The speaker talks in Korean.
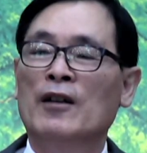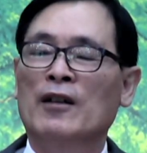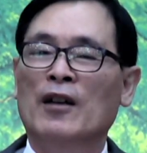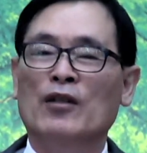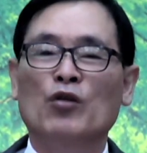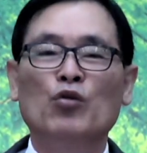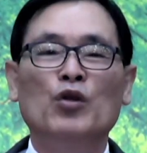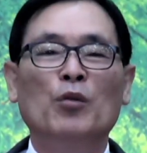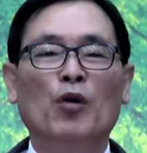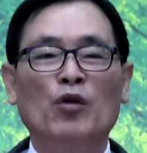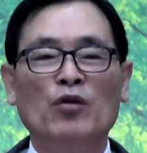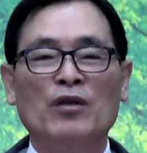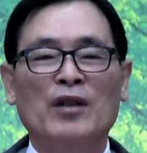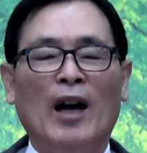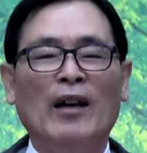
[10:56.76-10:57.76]
그래서 우리
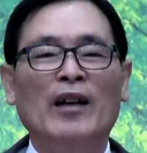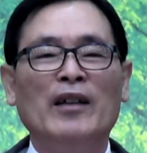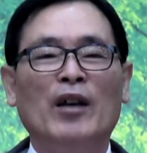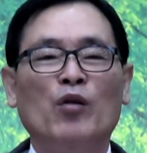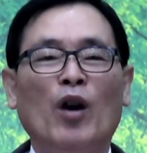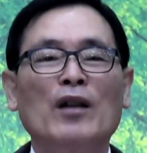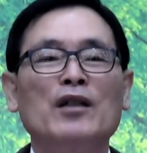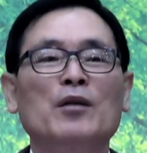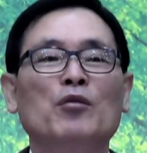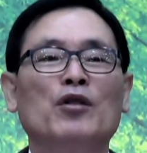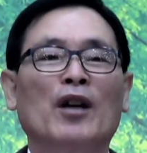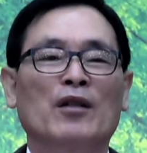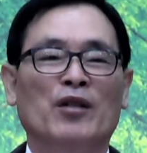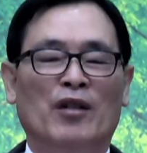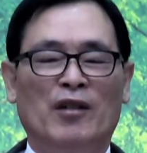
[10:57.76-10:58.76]
모두는 상에 대해 관심을
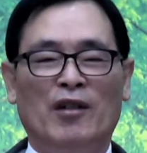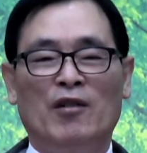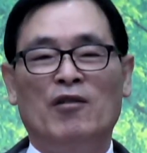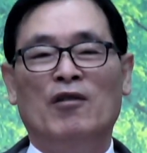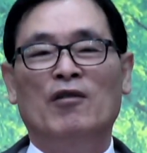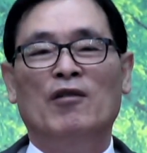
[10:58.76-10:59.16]
가져야 돼요.